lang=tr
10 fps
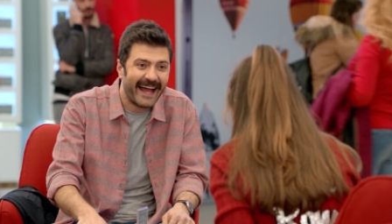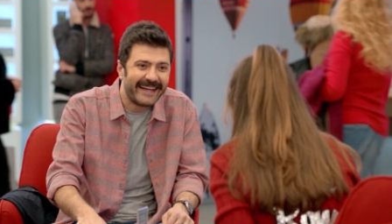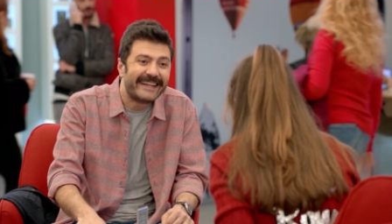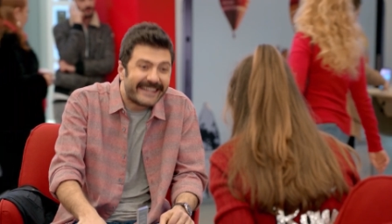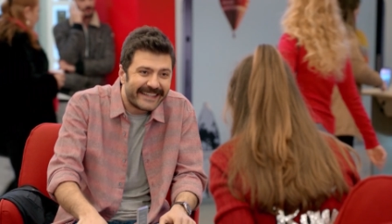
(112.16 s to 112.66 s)

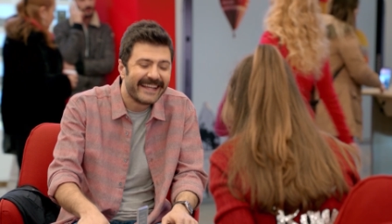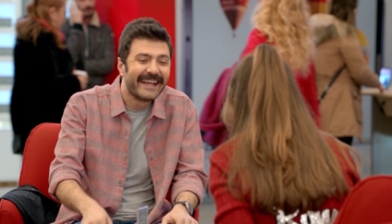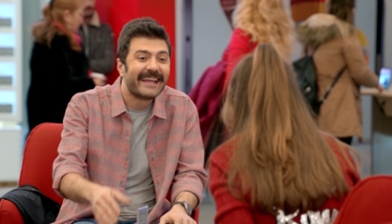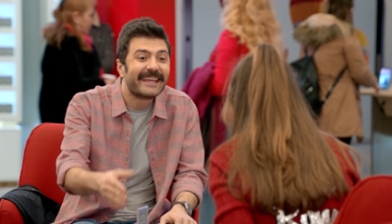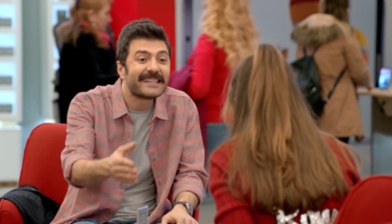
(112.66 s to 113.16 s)
Ha.
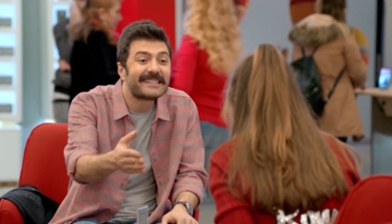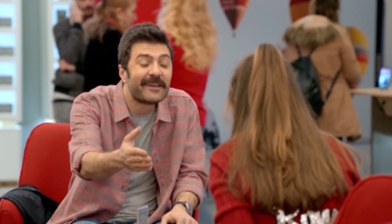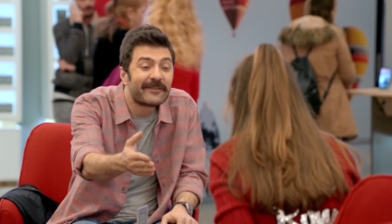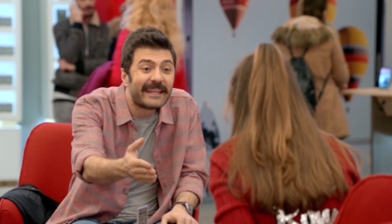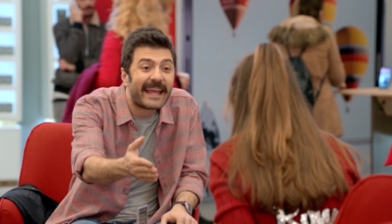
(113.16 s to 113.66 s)
Ya
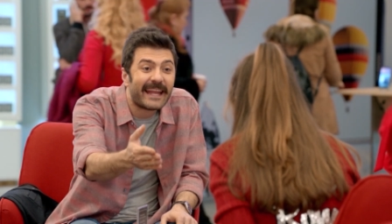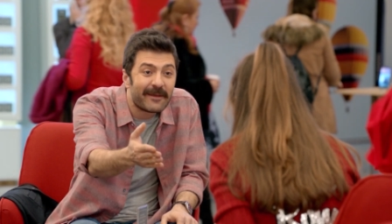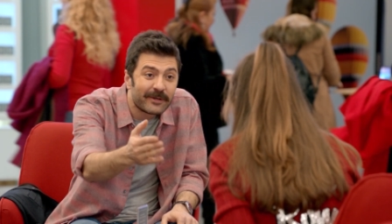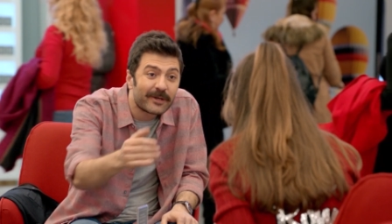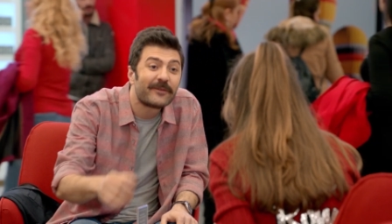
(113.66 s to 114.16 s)
sevgini
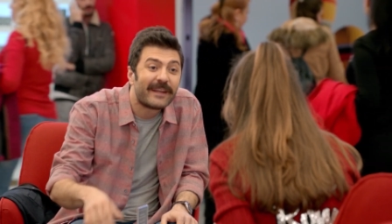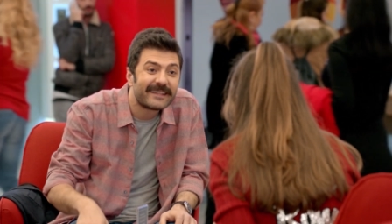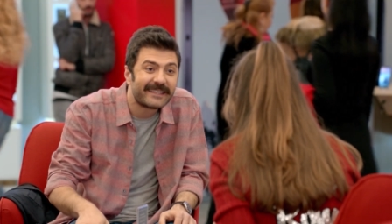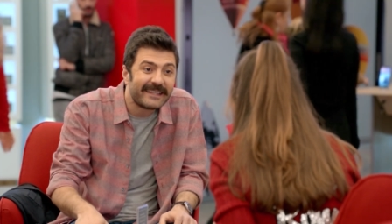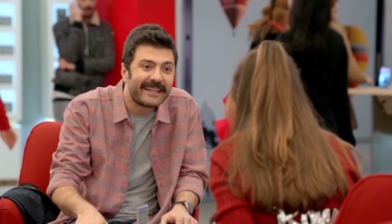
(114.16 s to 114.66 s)
eyleme dök
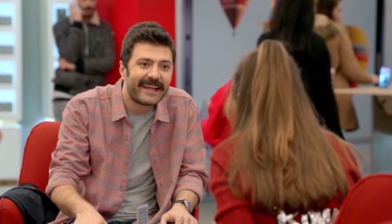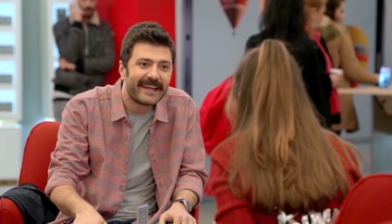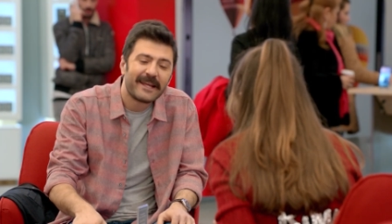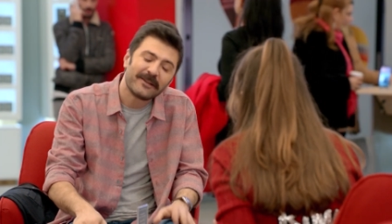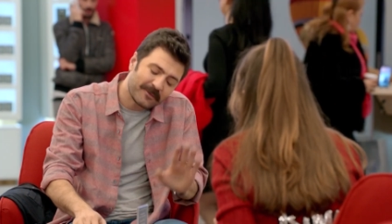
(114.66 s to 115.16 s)
filan dedi
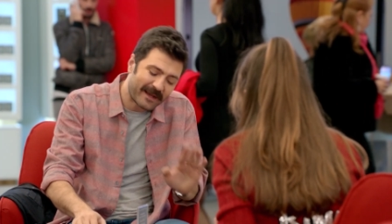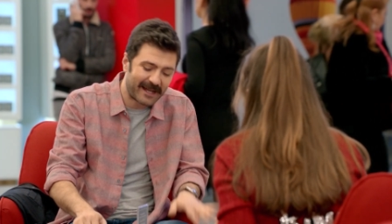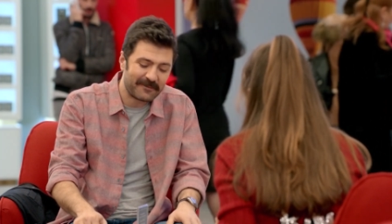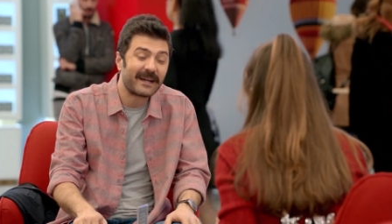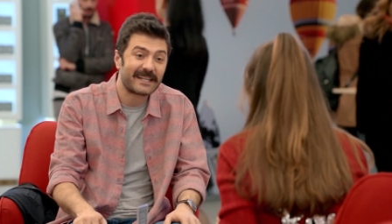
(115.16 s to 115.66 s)
de. Dur
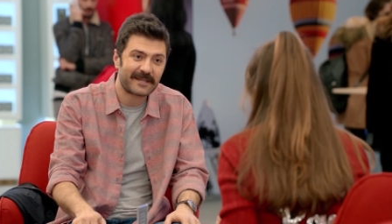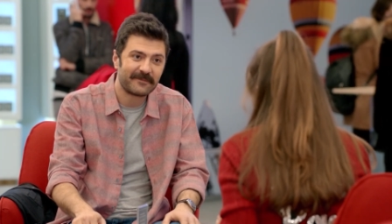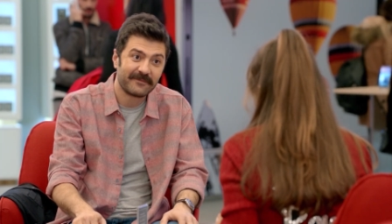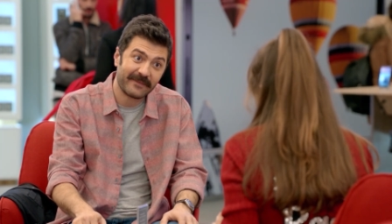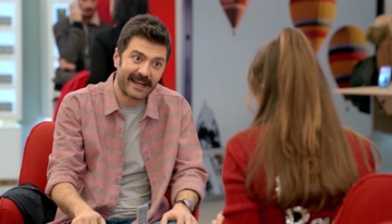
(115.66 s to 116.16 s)
bakalım bakacağım.